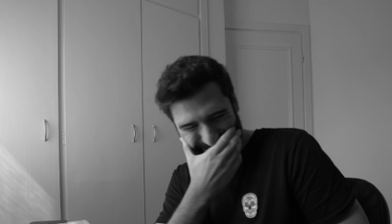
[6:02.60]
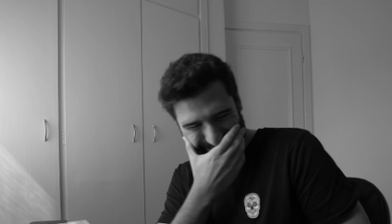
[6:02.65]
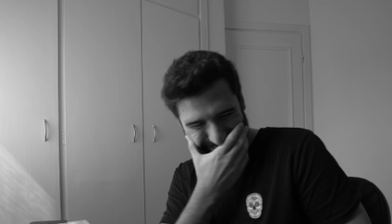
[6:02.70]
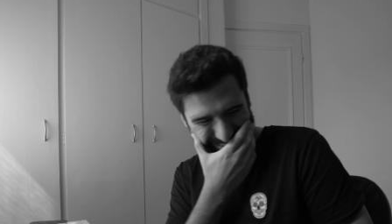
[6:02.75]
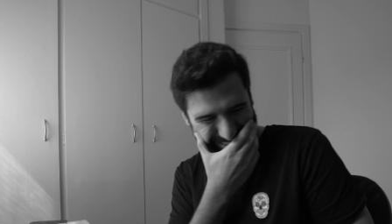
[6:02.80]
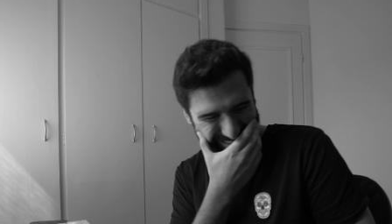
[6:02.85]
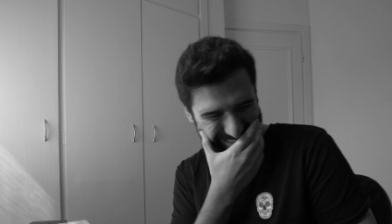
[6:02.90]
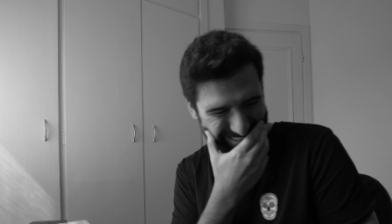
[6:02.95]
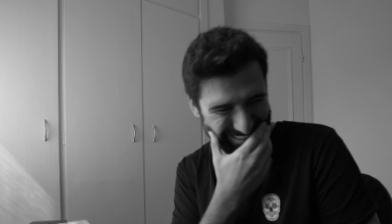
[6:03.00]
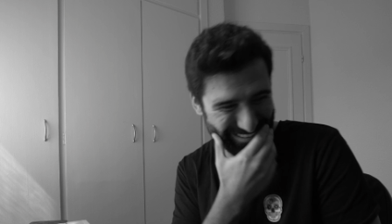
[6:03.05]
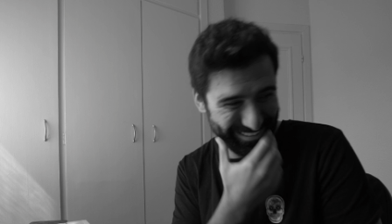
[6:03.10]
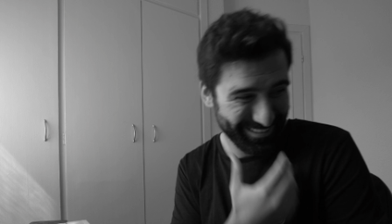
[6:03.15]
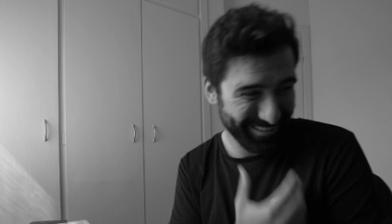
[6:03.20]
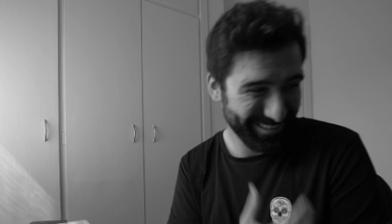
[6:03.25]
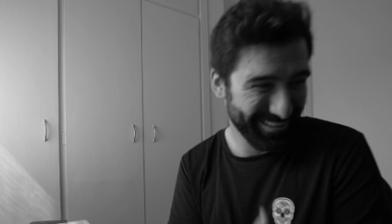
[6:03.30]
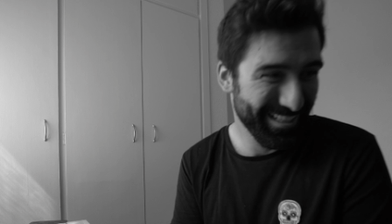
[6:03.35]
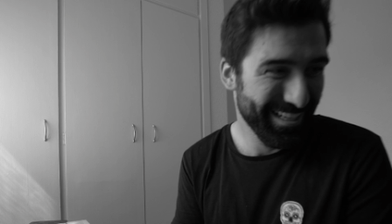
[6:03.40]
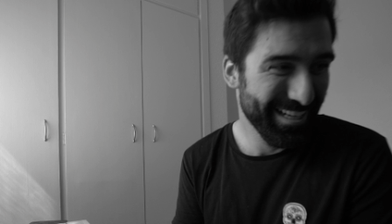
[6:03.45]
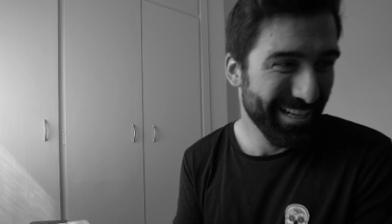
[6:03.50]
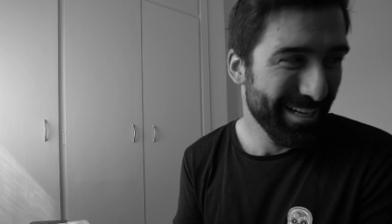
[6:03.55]
está en la mesa.
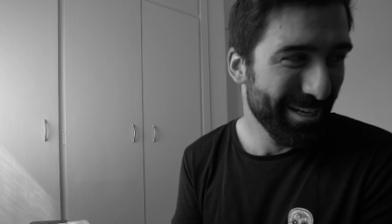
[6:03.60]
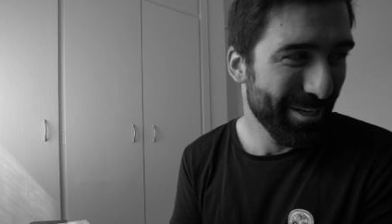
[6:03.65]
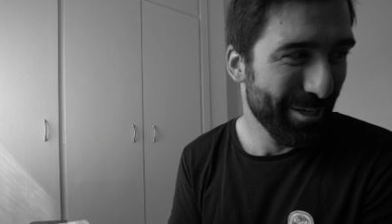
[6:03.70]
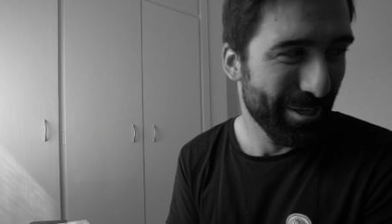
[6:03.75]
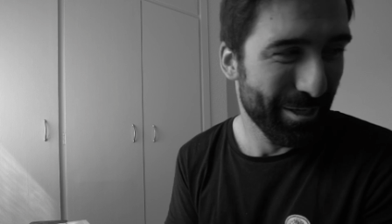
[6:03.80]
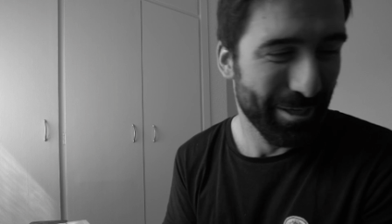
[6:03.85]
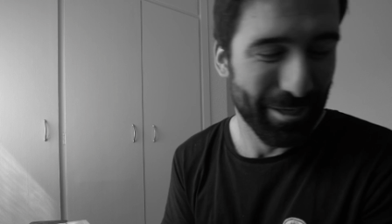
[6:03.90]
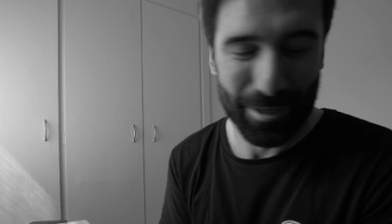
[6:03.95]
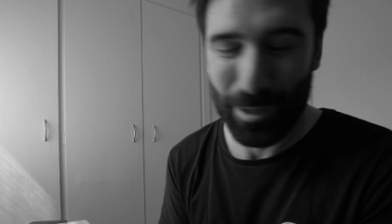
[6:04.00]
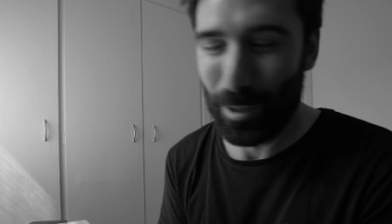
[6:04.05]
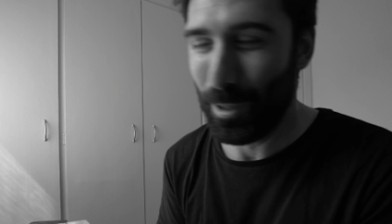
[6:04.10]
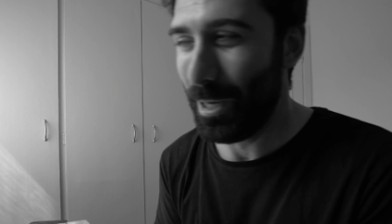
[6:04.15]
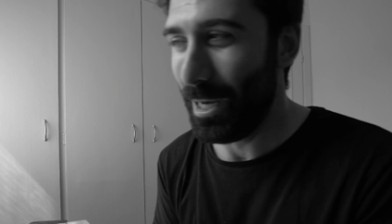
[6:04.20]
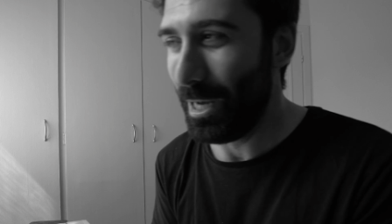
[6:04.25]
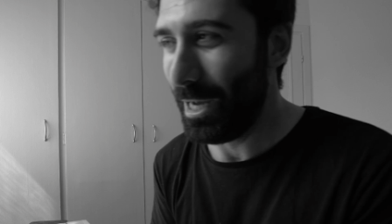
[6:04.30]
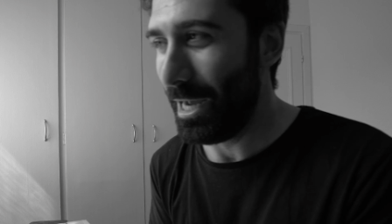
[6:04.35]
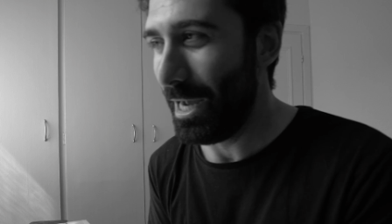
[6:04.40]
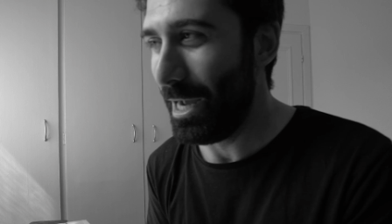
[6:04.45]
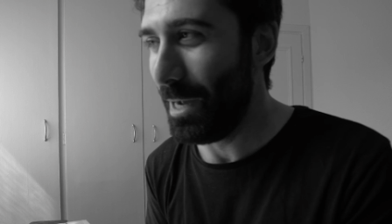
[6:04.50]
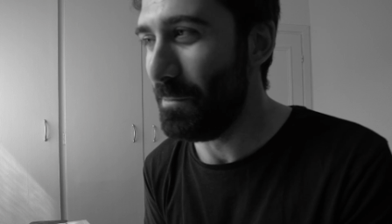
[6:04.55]

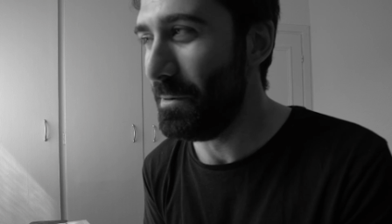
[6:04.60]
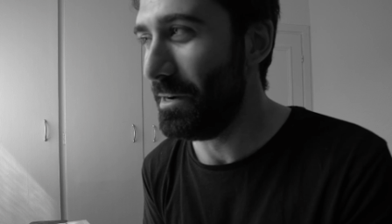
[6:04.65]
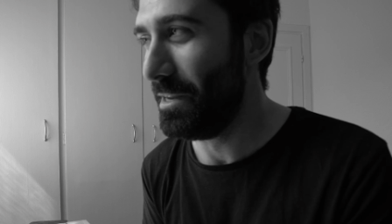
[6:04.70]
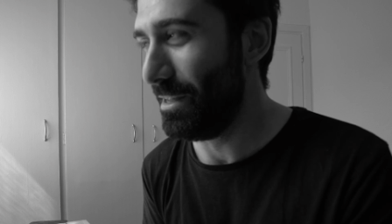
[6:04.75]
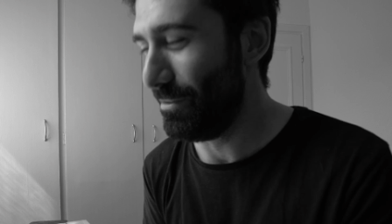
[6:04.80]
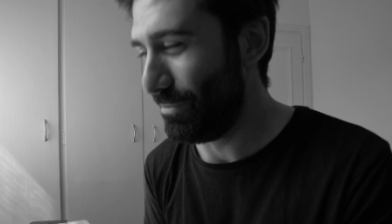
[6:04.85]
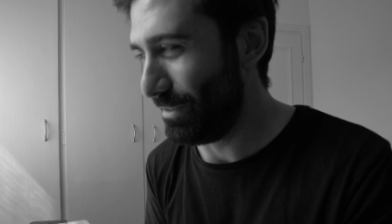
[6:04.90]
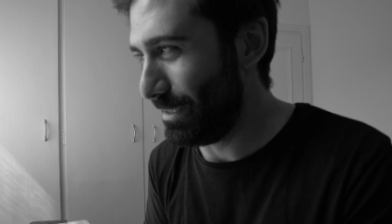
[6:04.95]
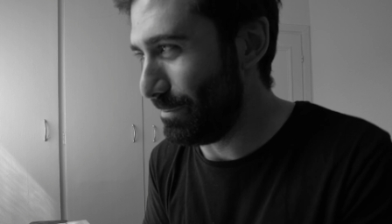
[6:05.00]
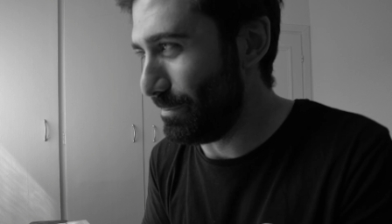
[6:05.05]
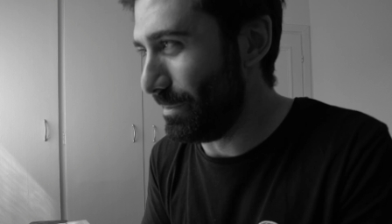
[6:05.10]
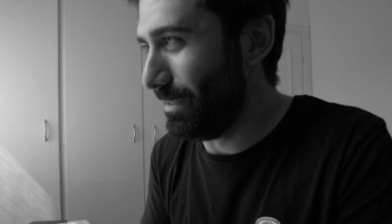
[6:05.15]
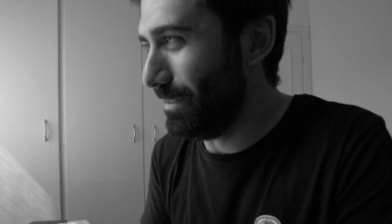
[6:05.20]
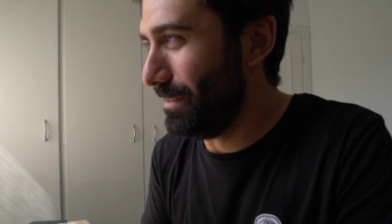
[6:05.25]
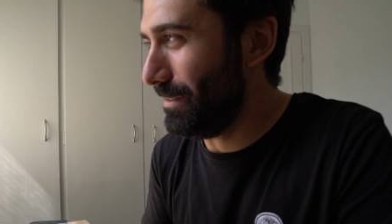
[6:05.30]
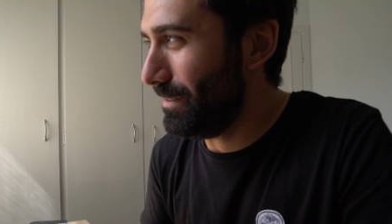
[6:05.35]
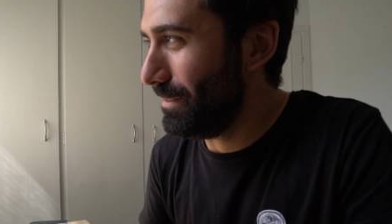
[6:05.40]
Es verdad, Felipe.